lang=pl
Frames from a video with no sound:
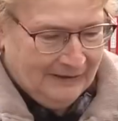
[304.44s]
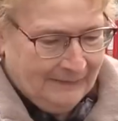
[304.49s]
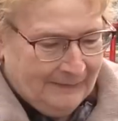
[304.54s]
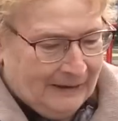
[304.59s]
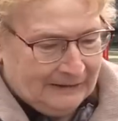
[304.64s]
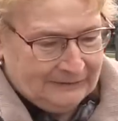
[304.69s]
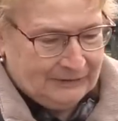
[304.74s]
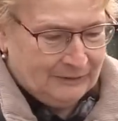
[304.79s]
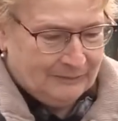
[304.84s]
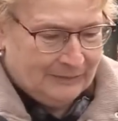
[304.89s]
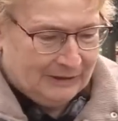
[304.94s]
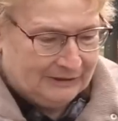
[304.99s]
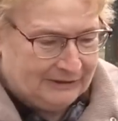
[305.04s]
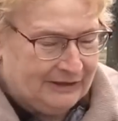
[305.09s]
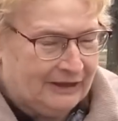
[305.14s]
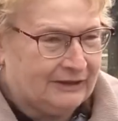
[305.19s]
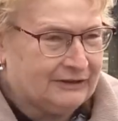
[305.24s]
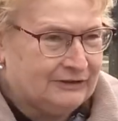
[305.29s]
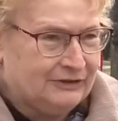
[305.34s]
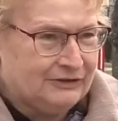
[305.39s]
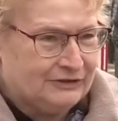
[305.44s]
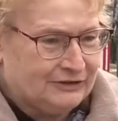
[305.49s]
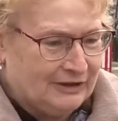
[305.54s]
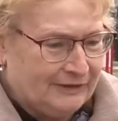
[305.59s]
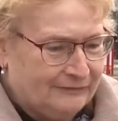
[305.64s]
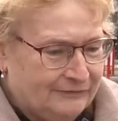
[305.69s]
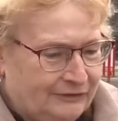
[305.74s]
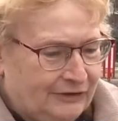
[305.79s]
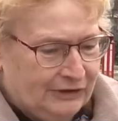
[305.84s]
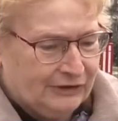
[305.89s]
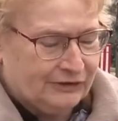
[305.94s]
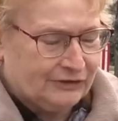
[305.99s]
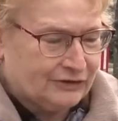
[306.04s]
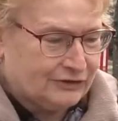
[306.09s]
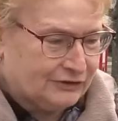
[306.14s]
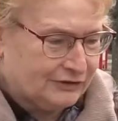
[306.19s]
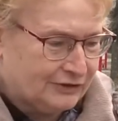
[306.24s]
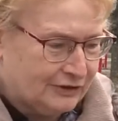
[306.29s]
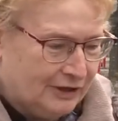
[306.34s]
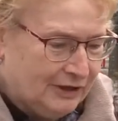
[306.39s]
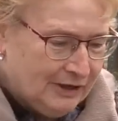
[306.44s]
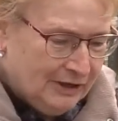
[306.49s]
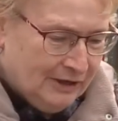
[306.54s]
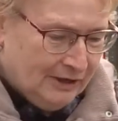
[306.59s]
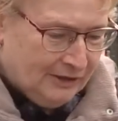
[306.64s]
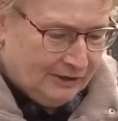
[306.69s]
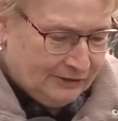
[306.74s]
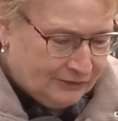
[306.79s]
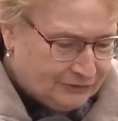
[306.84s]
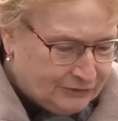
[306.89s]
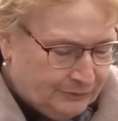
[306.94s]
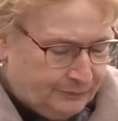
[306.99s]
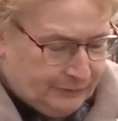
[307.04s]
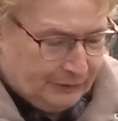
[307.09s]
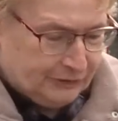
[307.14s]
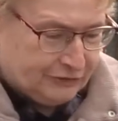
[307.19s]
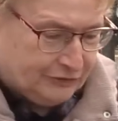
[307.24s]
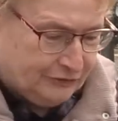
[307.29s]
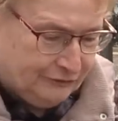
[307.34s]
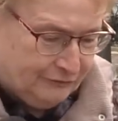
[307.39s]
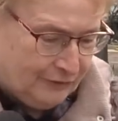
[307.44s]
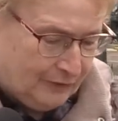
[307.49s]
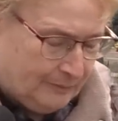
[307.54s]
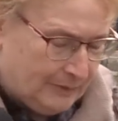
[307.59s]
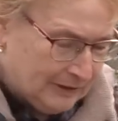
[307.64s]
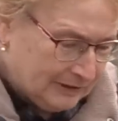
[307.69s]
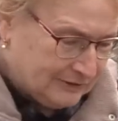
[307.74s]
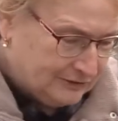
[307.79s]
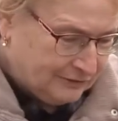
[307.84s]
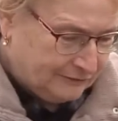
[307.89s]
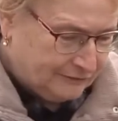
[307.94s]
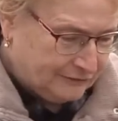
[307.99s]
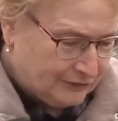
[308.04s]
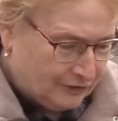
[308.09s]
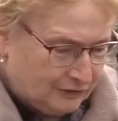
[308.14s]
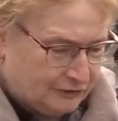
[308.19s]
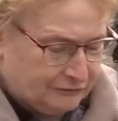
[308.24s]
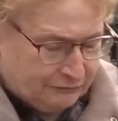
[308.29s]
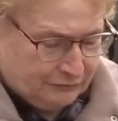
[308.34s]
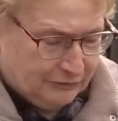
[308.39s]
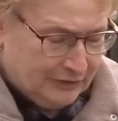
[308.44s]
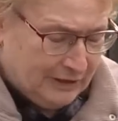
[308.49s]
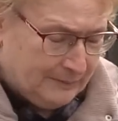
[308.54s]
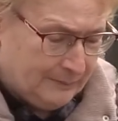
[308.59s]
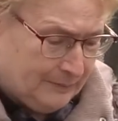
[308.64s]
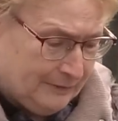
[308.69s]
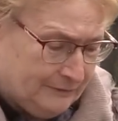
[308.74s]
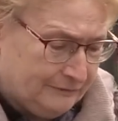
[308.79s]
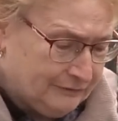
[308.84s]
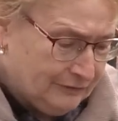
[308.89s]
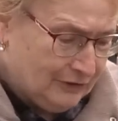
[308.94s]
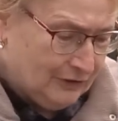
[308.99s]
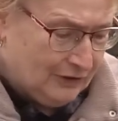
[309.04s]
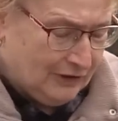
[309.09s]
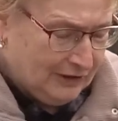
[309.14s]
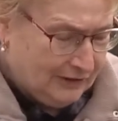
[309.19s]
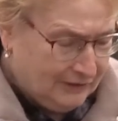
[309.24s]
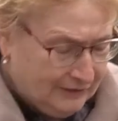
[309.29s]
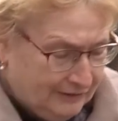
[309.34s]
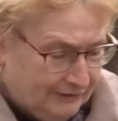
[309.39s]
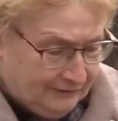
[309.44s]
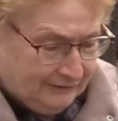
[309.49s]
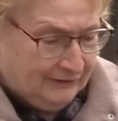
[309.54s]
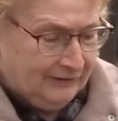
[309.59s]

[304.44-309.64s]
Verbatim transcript: Na temat jakichś tam większych, y, czy pieczywo bardzo wzrosło, na pewno, ale